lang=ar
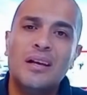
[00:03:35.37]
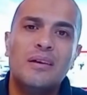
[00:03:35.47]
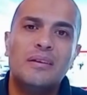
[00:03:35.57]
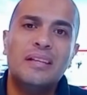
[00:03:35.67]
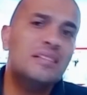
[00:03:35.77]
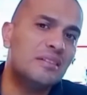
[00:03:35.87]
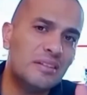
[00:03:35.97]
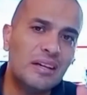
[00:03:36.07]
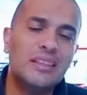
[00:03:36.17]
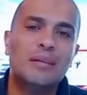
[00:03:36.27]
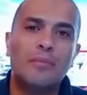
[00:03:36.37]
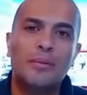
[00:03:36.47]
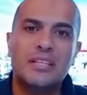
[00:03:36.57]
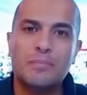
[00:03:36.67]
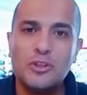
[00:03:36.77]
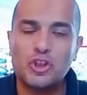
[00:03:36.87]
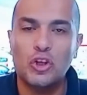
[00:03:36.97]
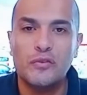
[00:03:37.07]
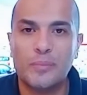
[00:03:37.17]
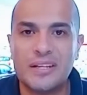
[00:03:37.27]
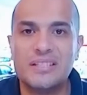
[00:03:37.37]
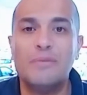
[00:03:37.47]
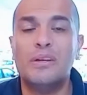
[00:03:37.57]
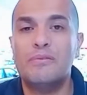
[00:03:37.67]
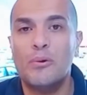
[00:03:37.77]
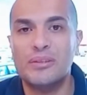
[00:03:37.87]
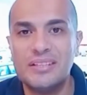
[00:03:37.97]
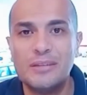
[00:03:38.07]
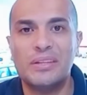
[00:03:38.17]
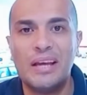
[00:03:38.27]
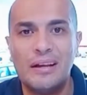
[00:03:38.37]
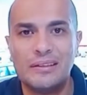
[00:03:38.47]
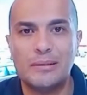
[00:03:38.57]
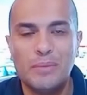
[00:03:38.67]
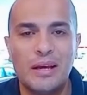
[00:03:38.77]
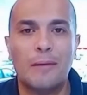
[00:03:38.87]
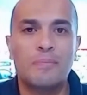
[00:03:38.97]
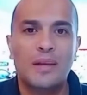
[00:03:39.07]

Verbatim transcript: ناس كتير جدا ما بتثبتش الاوفر برايس ده في الفواتير بتاعه البيع